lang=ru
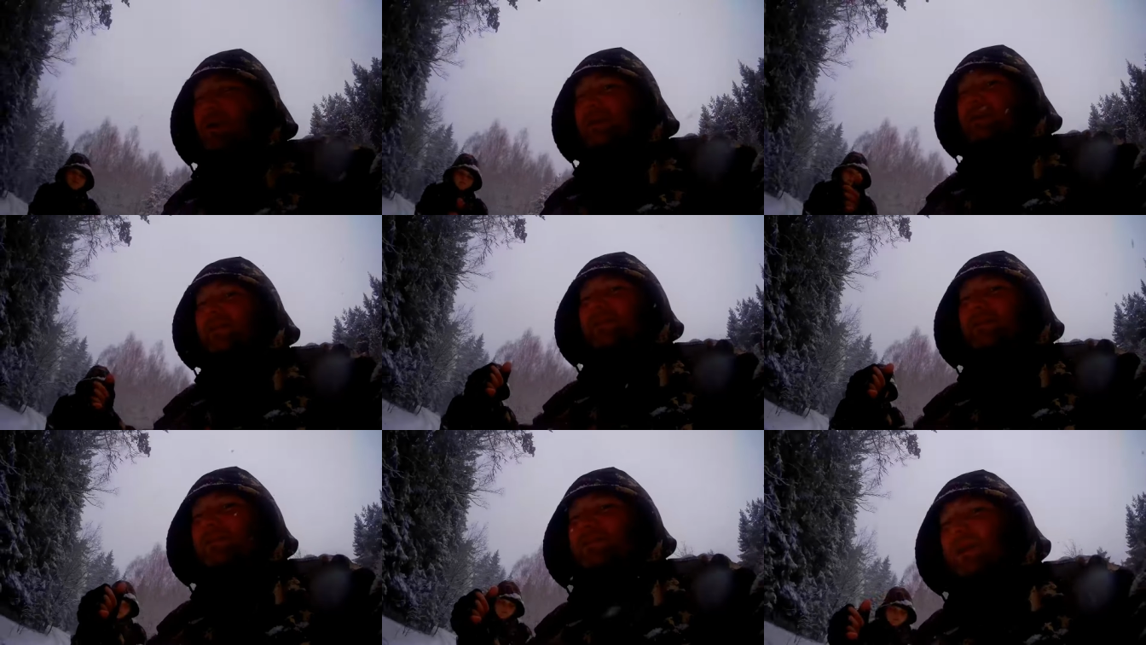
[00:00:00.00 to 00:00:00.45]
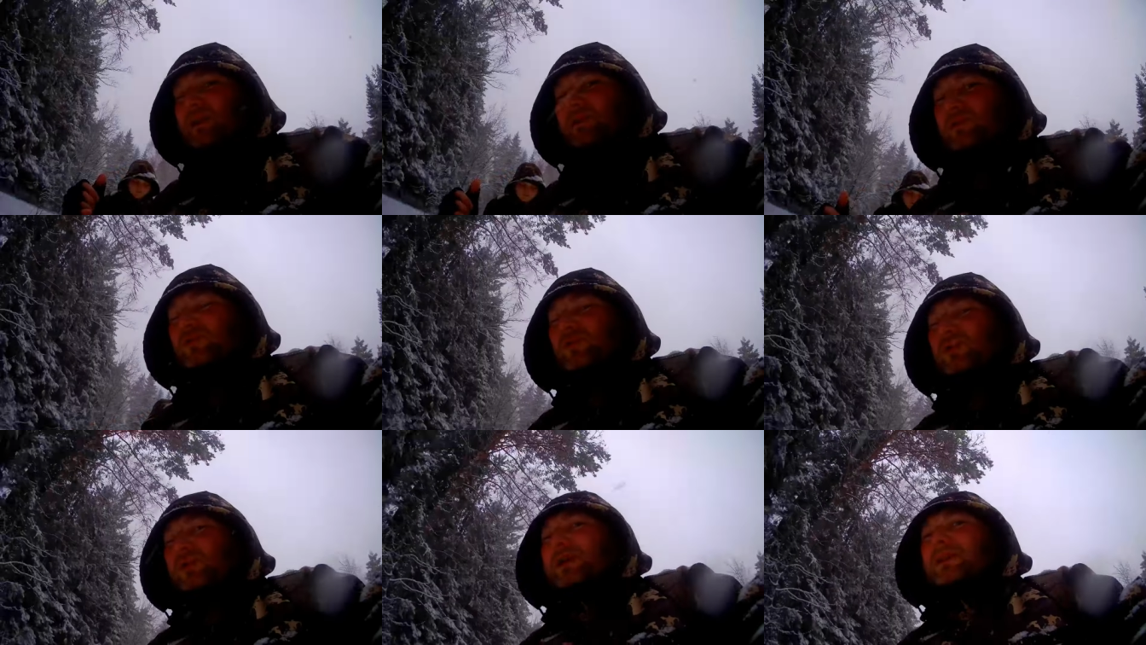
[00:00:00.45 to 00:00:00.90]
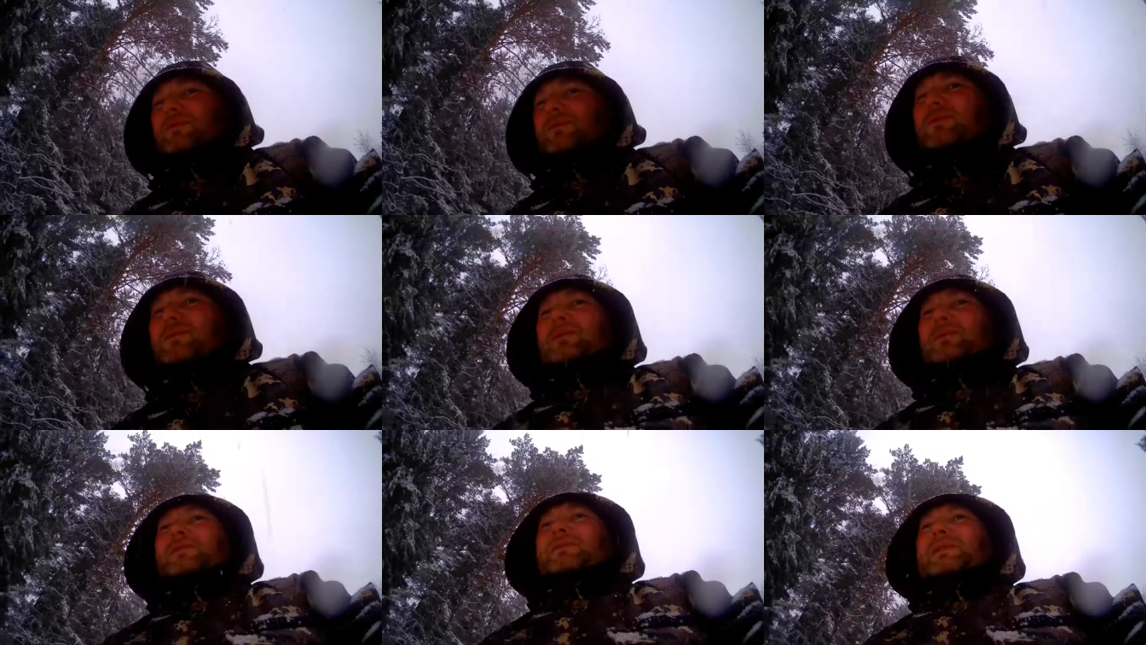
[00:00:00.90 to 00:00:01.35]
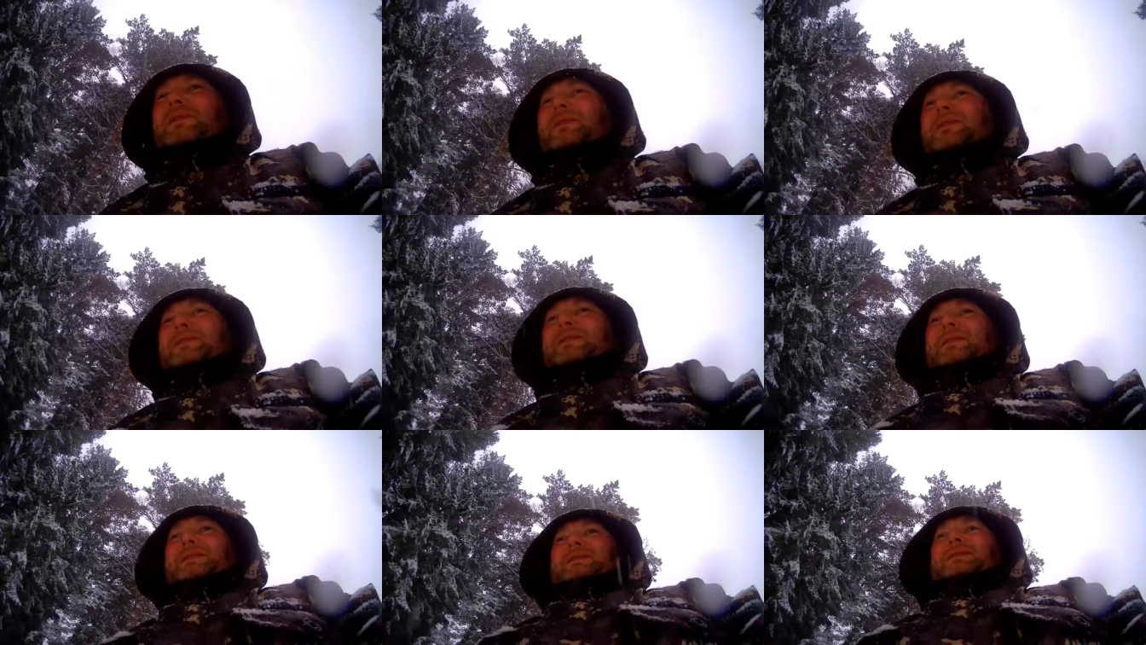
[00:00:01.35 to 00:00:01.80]
хотел взять ушанку, но
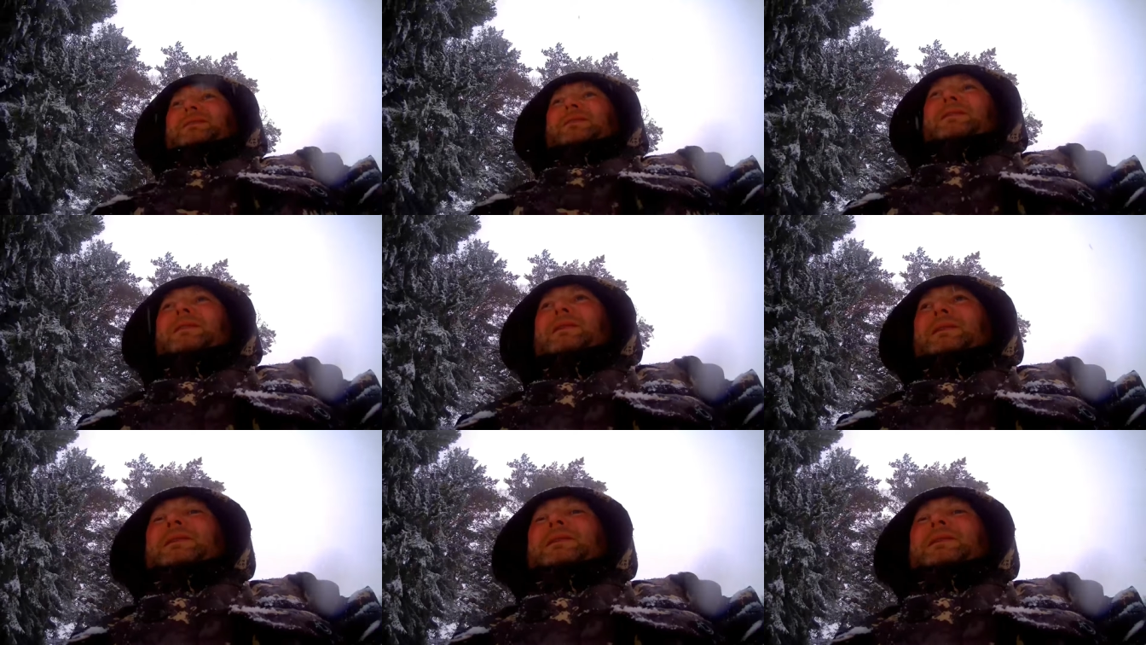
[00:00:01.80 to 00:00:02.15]
видите, те,